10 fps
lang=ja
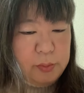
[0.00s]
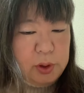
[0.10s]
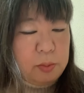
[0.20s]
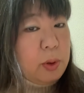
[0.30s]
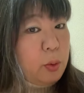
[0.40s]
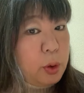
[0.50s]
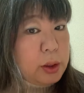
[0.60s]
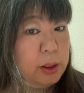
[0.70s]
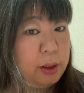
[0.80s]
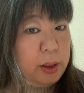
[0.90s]
今、大家
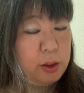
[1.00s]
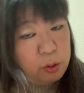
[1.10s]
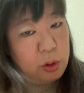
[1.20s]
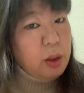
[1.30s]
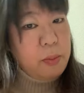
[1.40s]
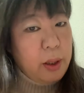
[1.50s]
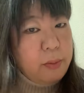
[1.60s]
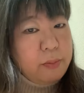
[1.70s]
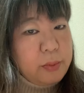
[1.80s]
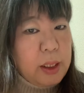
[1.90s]
さんが一生懸命
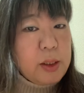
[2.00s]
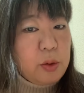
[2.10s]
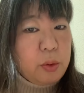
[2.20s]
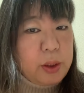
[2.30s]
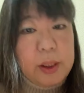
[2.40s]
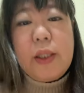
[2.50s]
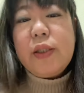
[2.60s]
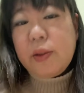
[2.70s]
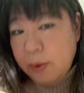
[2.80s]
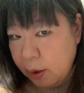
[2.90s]
内装をきれいにし
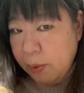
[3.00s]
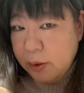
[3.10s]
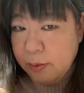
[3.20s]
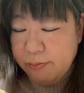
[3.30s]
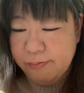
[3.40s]
てくれてます。